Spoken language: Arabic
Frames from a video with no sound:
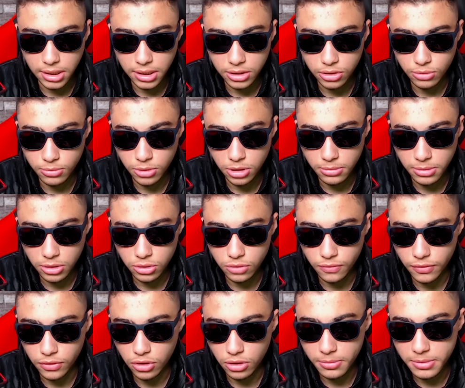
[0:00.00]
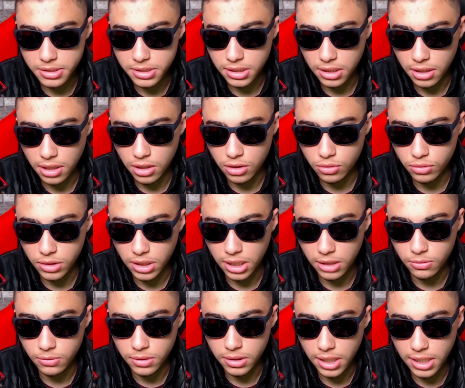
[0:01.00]
يعني اكتبوا لي برده في الكومنتس ارائكم
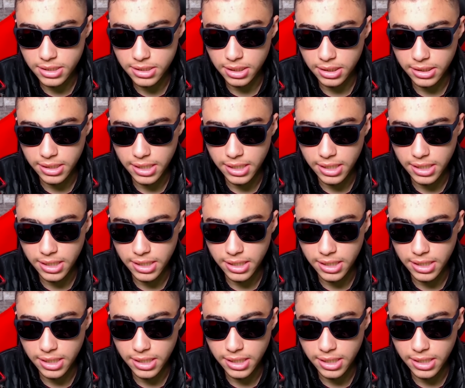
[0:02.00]
نحو هذا